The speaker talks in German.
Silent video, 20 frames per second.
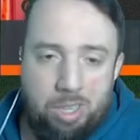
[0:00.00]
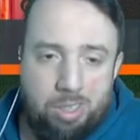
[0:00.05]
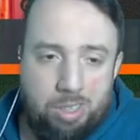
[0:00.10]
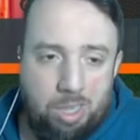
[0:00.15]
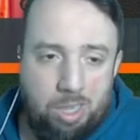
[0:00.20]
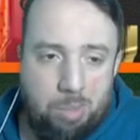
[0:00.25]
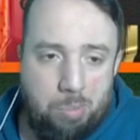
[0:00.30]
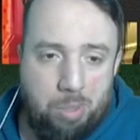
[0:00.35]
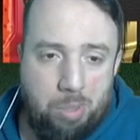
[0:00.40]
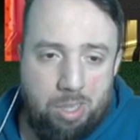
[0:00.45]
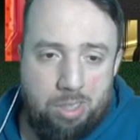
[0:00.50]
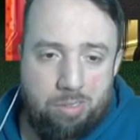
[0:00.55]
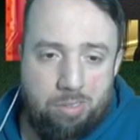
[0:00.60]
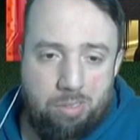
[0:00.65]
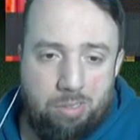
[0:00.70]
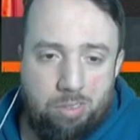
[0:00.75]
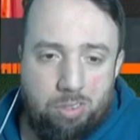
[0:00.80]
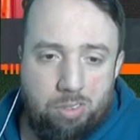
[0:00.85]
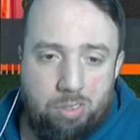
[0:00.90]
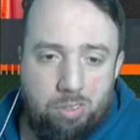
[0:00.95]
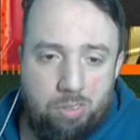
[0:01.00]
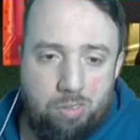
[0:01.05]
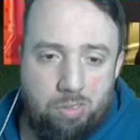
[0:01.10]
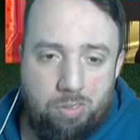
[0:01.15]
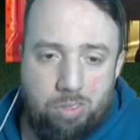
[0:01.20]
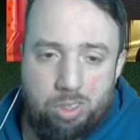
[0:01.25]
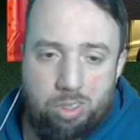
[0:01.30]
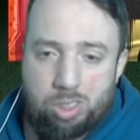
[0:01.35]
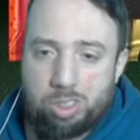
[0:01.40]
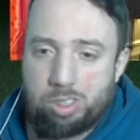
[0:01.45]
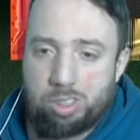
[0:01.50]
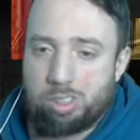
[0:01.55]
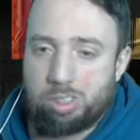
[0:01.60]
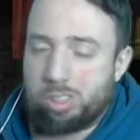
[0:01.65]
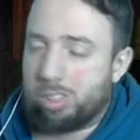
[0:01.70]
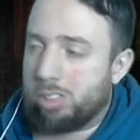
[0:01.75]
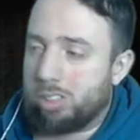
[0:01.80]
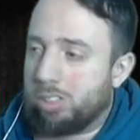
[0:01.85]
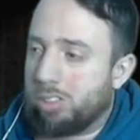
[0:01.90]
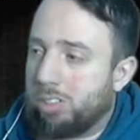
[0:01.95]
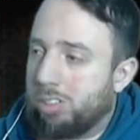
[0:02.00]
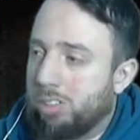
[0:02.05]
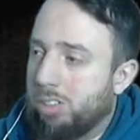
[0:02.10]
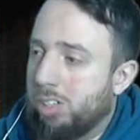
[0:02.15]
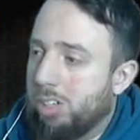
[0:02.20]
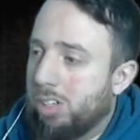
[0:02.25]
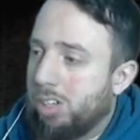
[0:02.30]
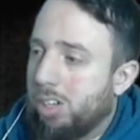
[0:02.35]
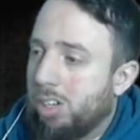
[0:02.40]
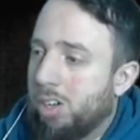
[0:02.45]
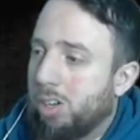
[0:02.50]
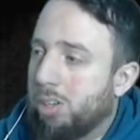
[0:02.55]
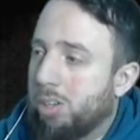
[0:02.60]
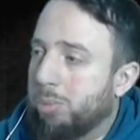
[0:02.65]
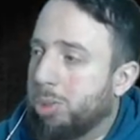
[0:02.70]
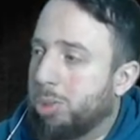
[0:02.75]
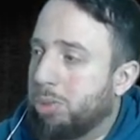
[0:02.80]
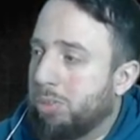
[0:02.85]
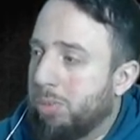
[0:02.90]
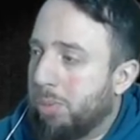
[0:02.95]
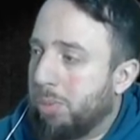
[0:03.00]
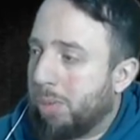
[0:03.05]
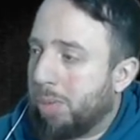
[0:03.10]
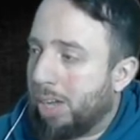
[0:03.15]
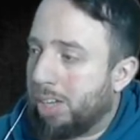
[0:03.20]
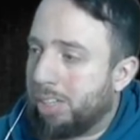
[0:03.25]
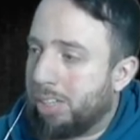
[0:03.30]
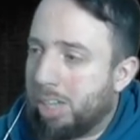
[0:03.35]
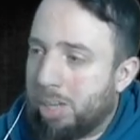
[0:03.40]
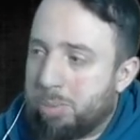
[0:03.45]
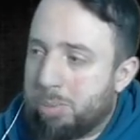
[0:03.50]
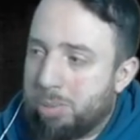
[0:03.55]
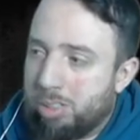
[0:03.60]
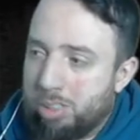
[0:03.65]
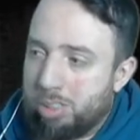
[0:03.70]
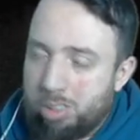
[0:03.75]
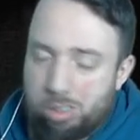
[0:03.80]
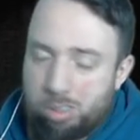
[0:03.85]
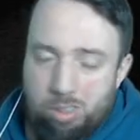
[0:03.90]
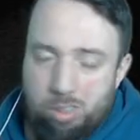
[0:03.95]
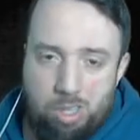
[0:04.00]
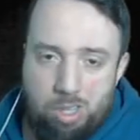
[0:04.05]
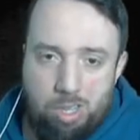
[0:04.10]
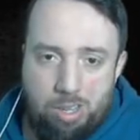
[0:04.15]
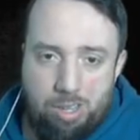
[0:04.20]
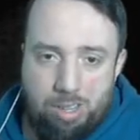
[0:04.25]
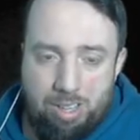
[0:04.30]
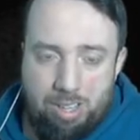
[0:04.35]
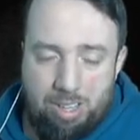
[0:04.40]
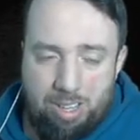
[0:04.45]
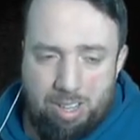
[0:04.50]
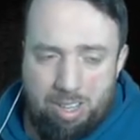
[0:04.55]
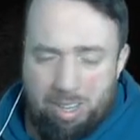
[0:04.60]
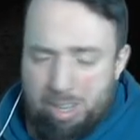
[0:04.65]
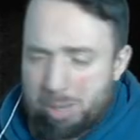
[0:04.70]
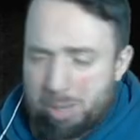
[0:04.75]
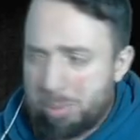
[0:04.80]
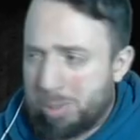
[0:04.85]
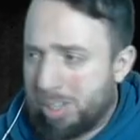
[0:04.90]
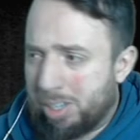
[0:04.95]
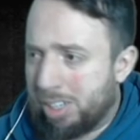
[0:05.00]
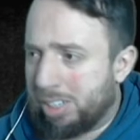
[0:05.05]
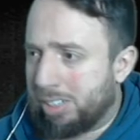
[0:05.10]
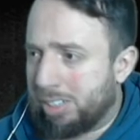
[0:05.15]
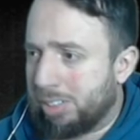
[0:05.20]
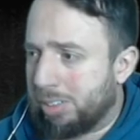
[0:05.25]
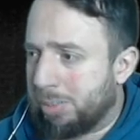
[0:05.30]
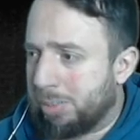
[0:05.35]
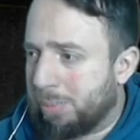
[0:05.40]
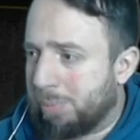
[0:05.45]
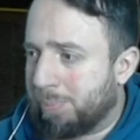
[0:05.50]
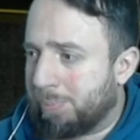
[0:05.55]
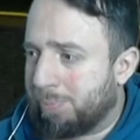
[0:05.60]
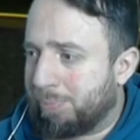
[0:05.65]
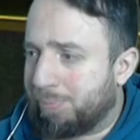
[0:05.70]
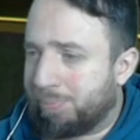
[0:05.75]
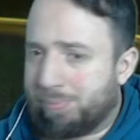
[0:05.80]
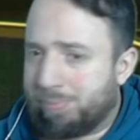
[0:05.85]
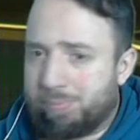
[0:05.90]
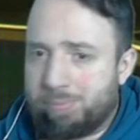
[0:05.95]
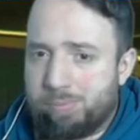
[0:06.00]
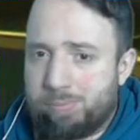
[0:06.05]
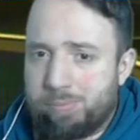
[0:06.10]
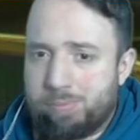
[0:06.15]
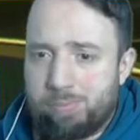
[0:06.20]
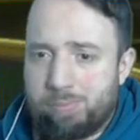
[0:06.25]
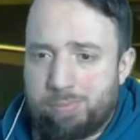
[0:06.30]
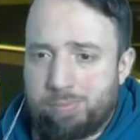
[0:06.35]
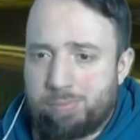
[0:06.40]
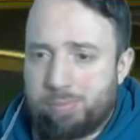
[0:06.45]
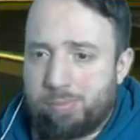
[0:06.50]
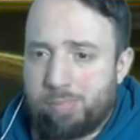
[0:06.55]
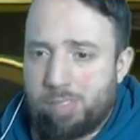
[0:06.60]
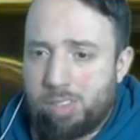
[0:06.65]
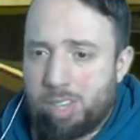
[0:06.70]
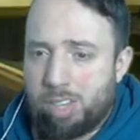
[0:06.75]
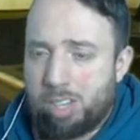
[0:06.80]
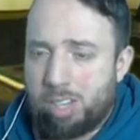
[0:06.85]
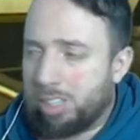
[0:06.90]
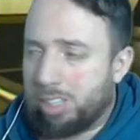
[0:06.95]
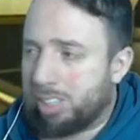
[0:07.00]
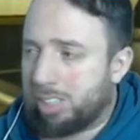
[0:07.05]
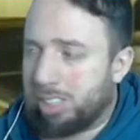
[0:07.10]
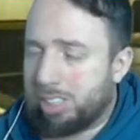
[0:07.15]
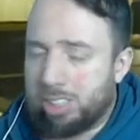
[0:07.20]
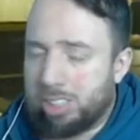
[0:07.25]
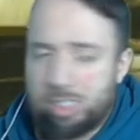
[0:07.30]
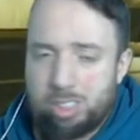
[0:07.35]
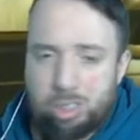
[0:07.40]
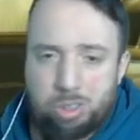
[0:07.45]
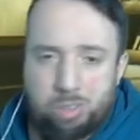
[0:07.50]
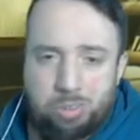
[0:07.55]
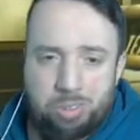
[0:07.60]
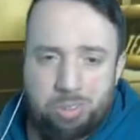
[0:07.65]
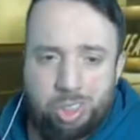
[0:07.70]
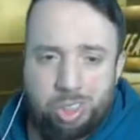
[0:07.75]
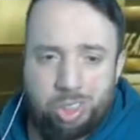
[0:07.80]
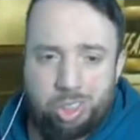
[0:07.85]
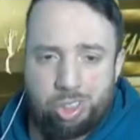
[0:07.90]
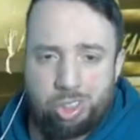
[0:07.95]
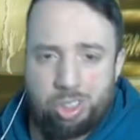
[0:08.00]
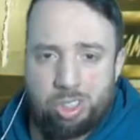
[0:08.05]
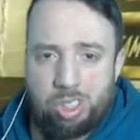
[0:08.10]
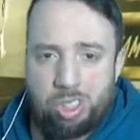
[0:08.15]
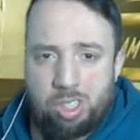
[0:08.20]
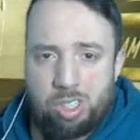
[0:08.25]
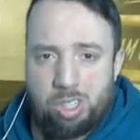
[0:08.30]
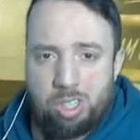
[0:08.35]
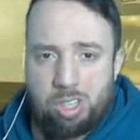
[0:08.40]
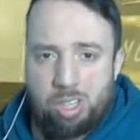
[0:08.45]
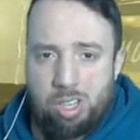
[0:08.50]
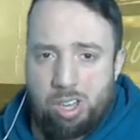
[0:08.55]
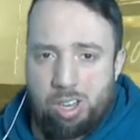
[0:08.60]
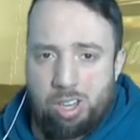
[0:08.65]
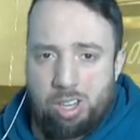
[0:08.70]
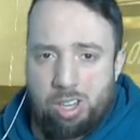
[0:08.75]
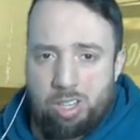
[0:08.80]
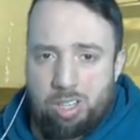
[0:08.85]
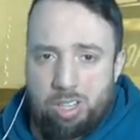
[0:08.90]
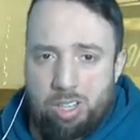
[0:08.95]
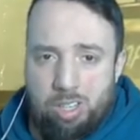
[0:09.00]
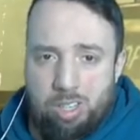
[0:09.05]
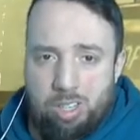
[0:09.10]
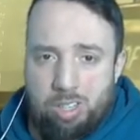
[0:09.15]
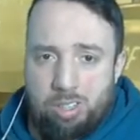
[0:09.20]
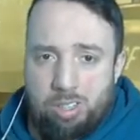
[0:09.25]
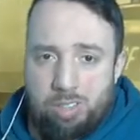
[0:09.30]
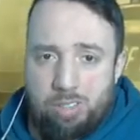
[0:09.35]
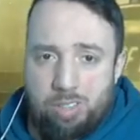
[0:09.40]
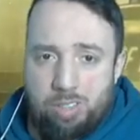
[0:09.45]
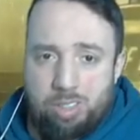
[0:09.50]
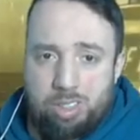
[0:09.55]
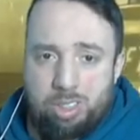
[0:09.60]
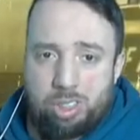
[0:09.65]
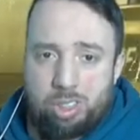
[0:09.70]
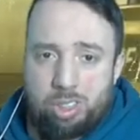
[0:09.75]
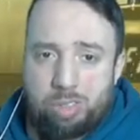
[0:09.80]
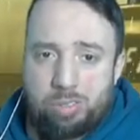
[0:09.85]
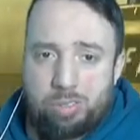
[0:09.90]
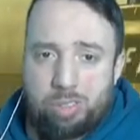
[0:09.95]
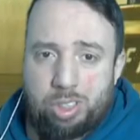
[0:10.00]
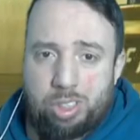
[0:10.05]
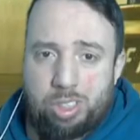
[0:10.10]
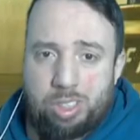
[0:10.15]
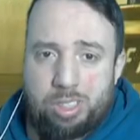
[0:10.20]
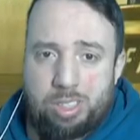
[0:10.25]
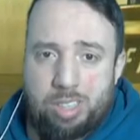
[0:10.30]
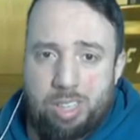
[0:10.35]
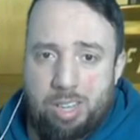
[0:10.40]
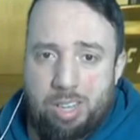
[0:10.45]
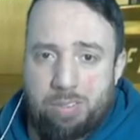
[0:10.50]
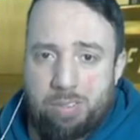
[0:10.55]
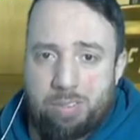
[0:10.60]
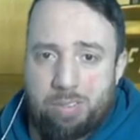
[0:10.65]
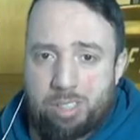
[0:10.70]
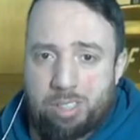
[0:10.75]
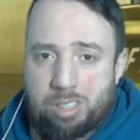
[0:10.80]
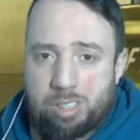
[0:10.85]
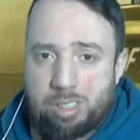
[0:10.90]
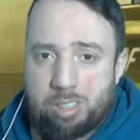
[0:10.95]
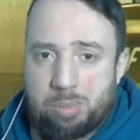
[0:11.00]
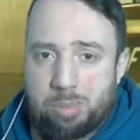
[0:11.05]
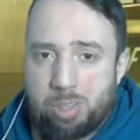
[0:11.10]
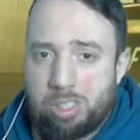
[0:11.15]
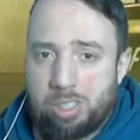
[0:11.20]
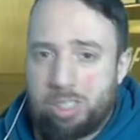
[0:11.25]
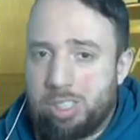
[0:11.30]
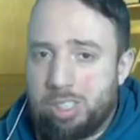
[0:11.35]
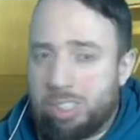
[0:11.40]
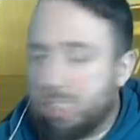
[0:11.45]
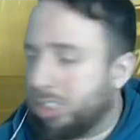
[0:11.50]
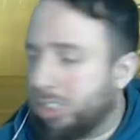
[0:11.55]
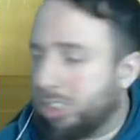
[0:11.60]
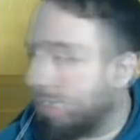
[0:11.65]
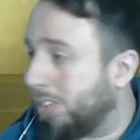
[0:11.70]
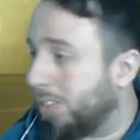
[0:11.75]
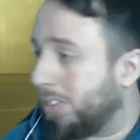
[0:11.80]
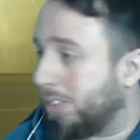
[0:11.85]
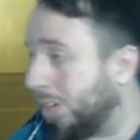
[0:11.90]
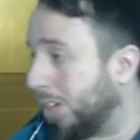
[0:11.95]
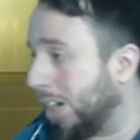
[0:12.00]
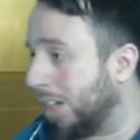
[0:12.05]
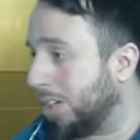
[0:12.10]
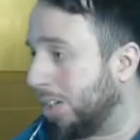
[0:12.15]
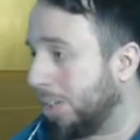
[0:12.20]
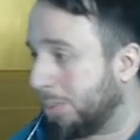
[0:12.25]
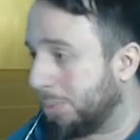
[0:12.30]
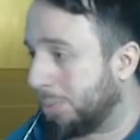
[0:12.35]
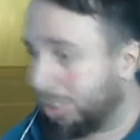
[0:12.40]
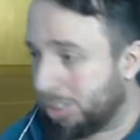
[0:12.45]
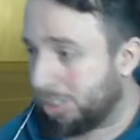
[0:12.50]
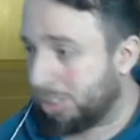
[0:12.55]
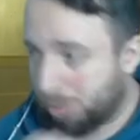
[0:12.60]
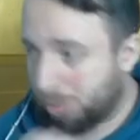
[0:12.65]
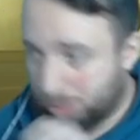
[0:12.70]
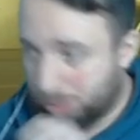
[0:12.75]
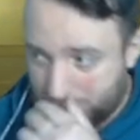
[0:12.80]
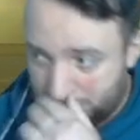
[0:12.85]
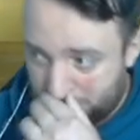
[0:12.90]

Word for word: Gameplay, wie ich es äh, auch im Stream immer anhabe hier. Aber ähm, das ist jetzt nicht so wichtig. Was ich nicht verstehe, ist einfach, dass man hier nicht vorankommt und